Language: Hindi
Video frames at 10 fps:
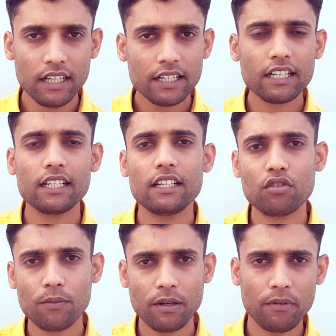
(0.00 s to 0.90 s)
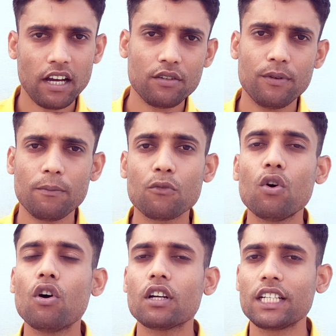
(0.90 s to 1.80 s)
ठीक है नहीं तो अभी हम लास्ट में आपको
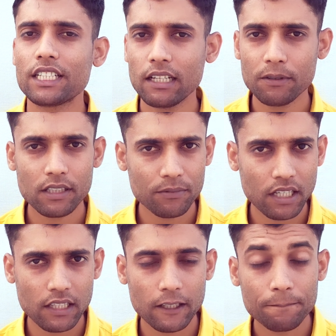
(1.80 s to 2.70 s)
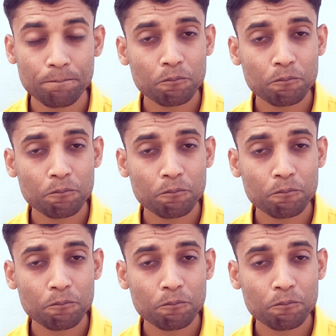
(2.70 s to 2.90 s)
और डिटेल में समझा देंगे